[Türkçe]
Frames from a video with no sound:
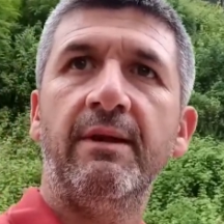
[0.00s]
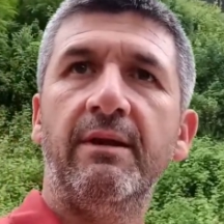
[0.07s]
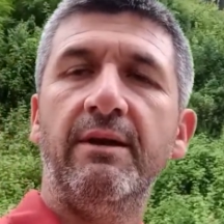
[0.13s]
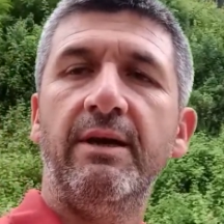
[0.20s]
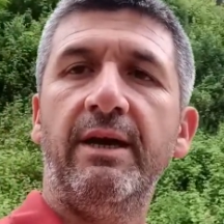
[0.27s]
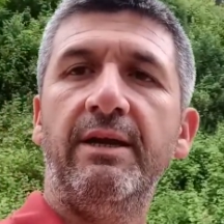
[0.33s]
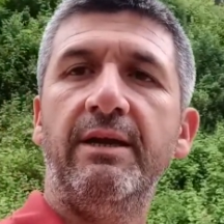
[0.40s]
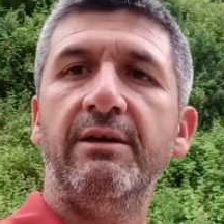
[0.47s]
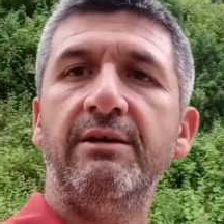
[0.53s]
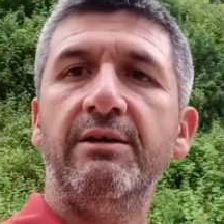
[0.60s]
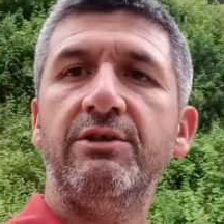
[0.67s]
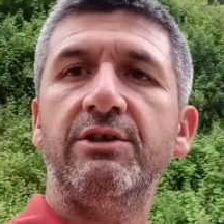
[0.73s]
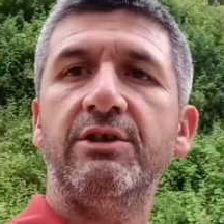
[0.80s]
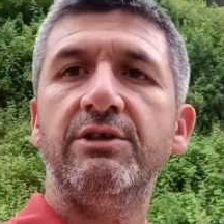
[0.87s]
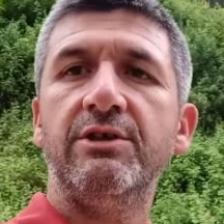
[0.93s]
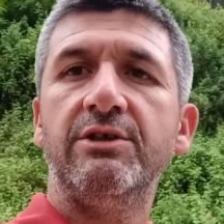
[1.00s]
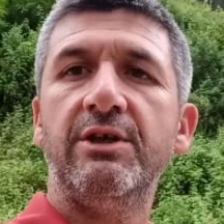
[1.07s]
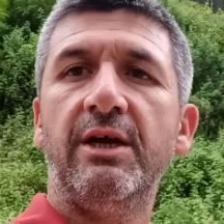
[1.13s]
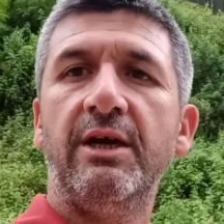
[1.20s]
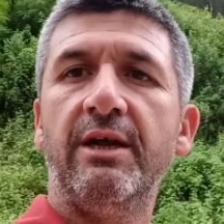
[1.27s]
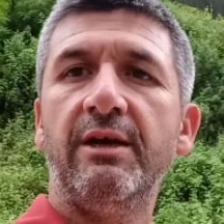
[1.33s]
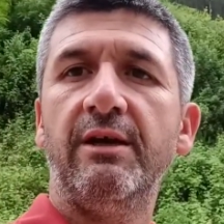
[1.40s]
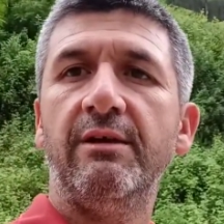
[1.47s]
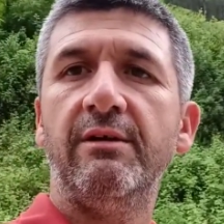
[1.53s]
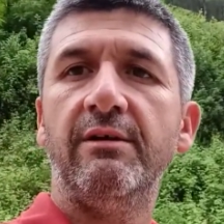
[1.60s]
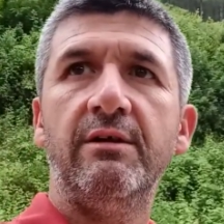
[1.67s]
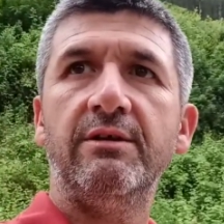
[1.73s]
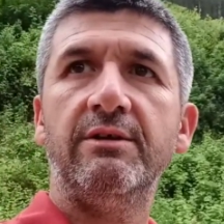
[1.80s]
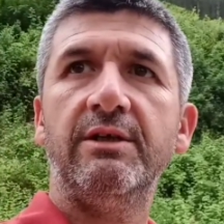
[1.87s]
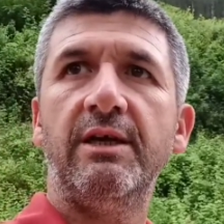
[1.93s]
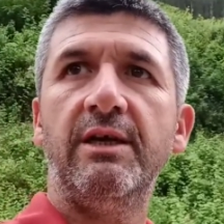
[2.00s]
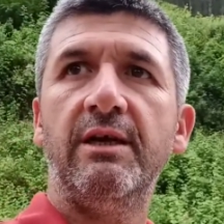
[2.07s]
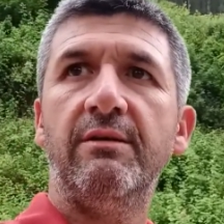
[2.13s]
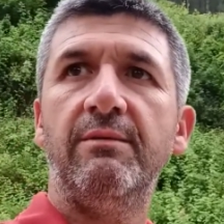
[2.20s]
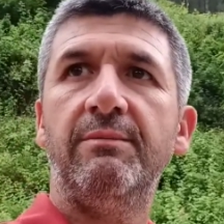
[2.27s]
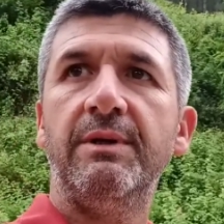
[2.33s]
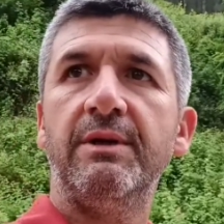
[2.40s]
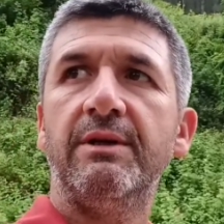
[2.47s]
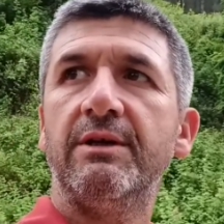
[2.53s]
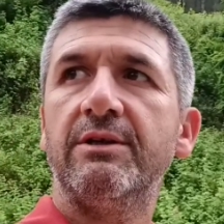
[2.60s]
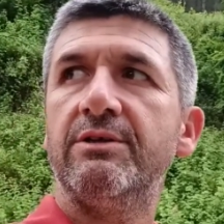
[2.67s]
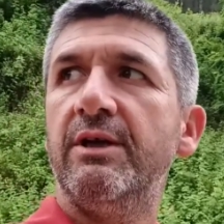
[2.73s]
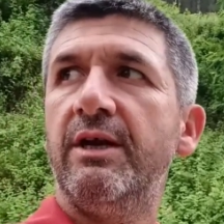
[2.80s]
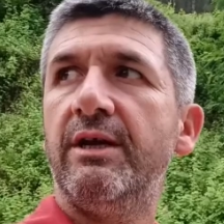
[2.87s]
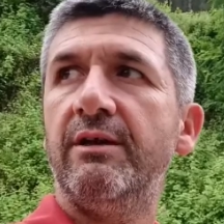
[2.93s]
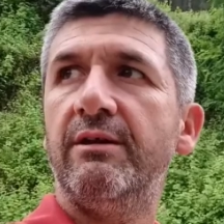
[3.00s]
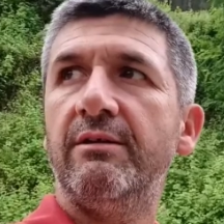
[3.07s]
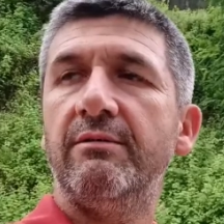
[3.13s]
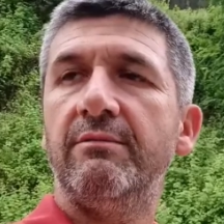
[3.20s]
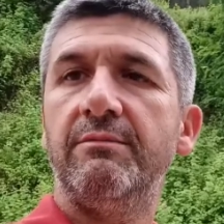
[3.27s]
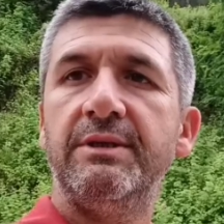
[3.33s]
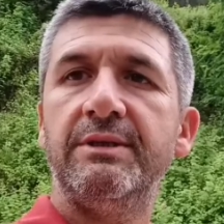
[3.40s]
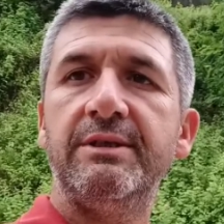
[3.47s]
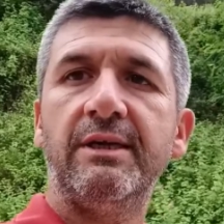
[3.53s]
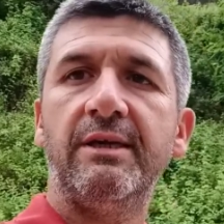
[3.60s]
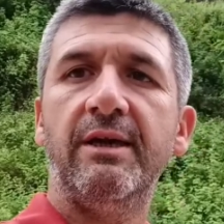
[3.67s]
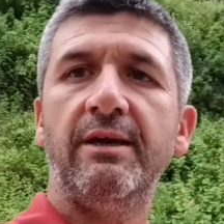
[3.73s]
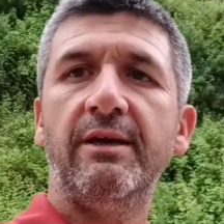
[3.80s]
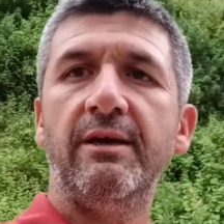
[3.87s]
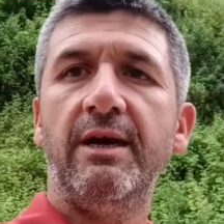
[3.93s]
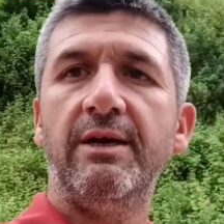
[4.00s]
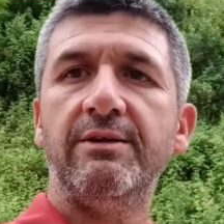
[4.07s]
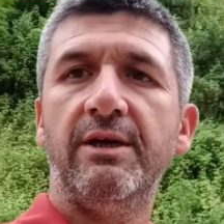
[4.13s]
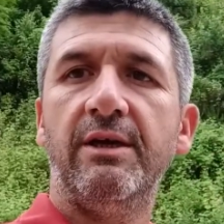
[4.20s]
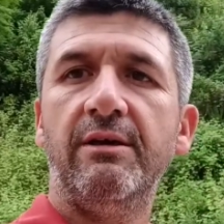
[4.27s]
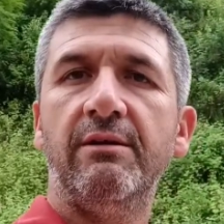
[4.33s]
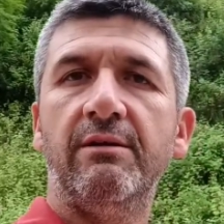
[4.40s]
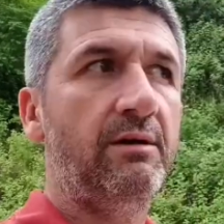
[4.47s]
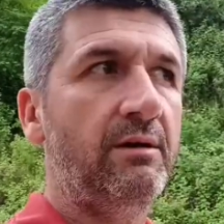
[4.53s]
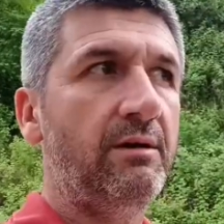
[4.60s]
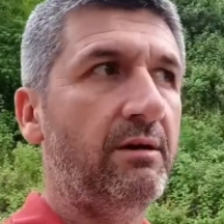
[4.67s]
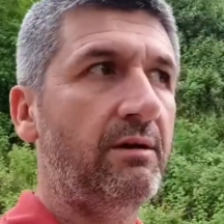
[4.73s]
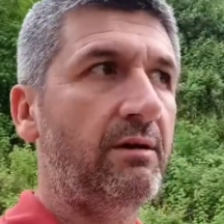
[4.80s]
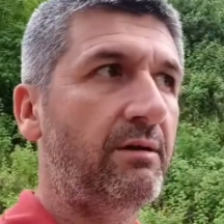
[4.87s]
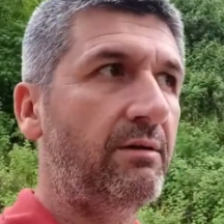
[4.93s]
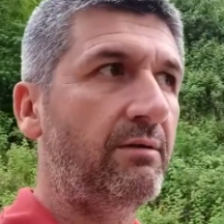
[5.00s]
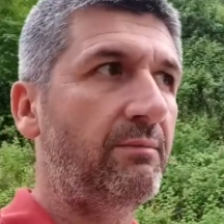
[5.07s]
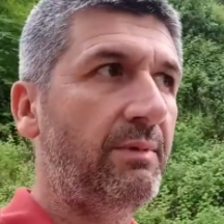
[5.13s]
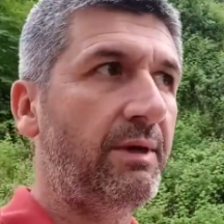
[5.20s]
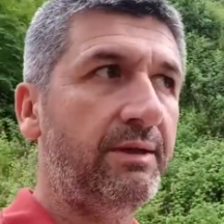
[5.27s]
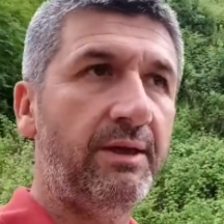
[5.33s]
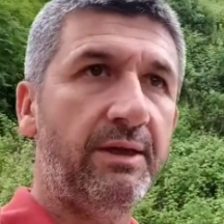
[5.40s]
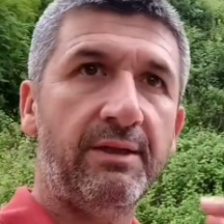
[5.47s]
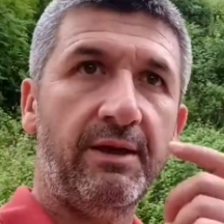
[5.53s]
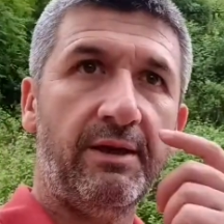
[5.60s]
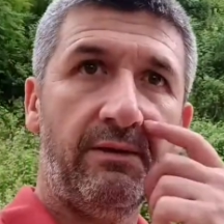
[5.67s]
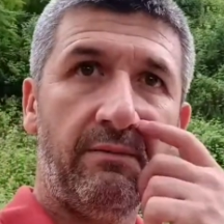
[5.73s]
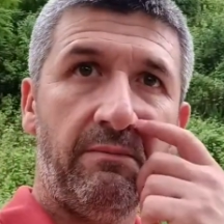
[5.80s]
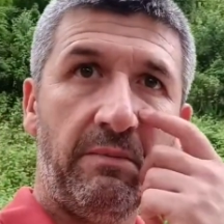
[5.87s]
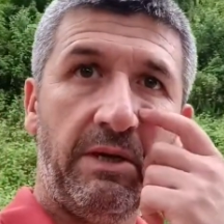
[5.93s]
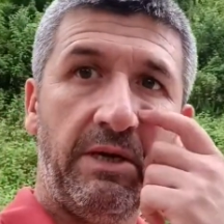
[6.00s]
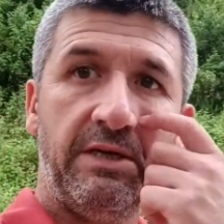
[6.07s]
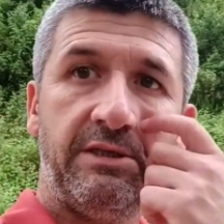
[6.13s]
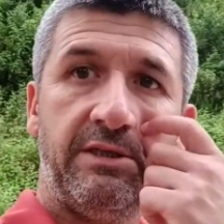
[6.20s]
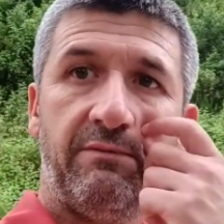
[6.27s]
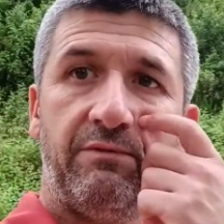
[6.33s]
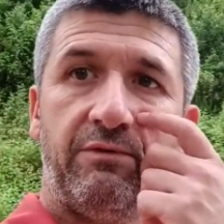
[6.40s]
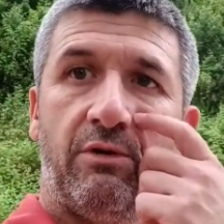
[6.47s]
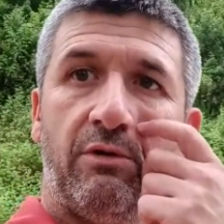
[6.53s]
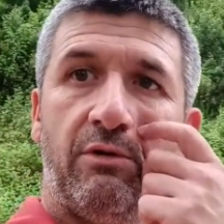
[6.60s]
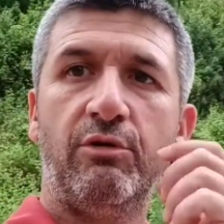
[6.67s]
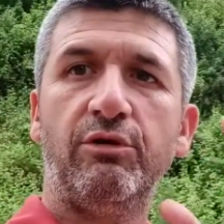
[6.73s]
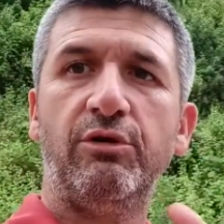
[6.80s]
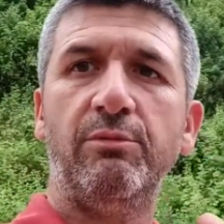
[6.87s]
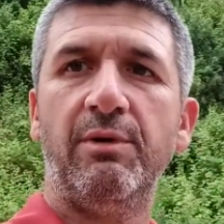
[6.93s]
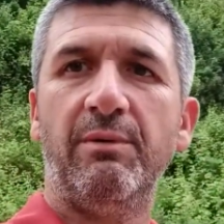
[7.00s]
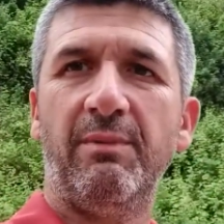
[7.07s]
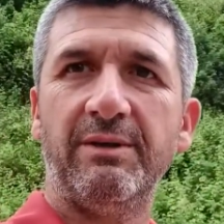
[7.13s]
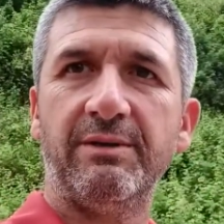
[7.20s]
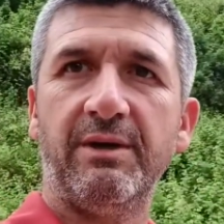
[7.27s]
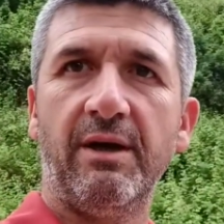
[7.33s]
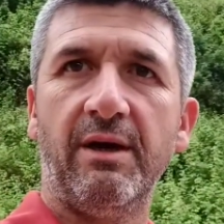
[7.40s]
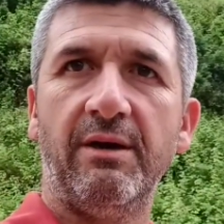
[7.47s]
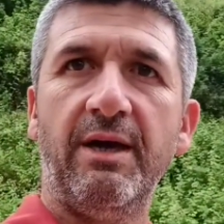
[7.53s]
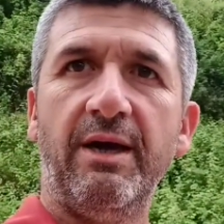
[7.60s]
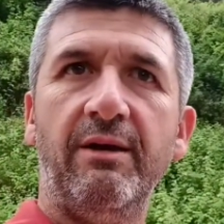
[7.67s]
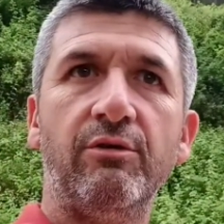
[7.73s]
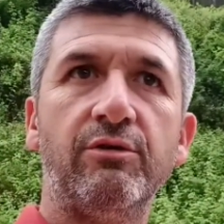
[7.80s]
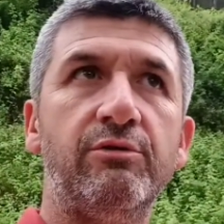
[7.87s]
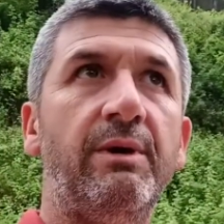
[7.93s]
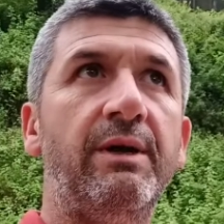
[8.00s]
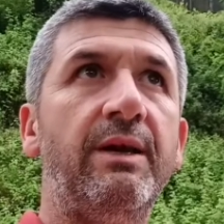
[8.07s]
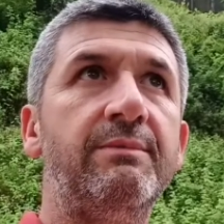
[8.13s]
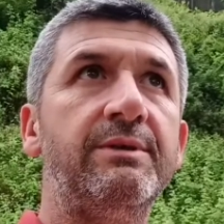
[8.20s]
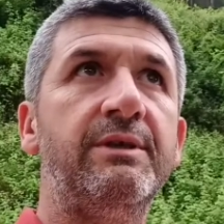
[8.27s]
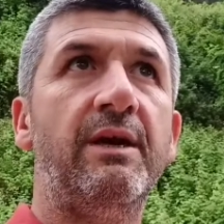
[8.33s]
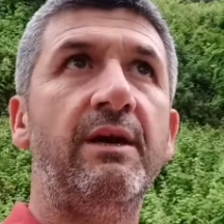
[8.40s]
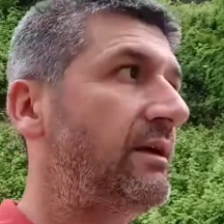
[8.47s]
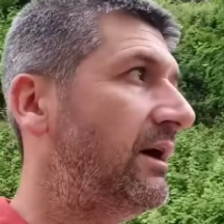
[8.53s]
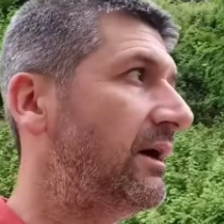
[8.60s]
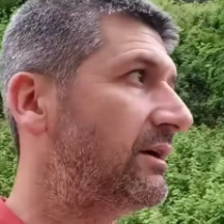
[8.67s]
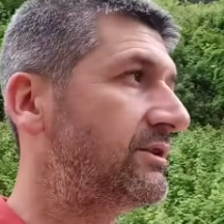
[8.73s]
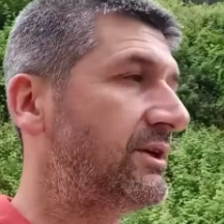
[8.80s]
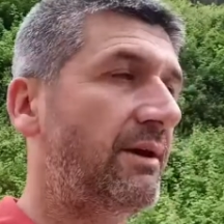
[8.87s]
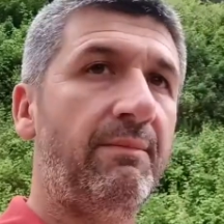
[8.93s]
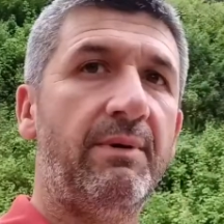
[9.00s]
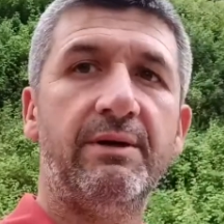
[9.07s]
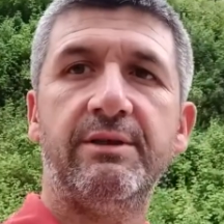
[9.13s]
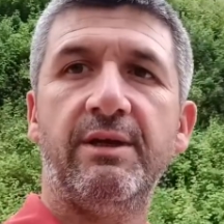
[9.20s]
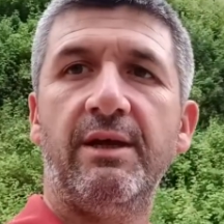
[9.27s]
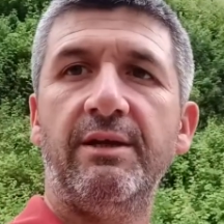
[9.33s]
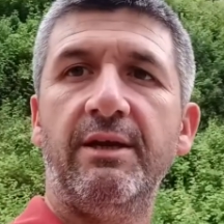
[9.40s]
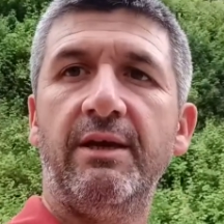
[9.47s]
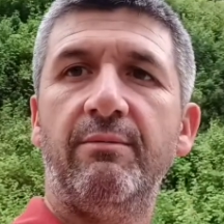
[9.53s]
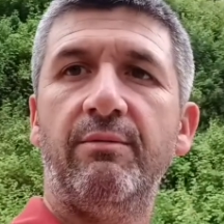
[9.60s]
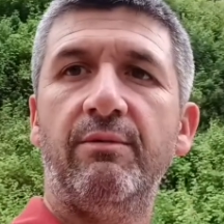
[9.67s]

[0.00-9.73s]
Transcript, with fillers: yani içki şişeleri, işte piknikçilerin pislikleri, her şey e, meydanda maalesef çok kötü bir manzara. Yani Osmaniye'mize yakışan manzara değil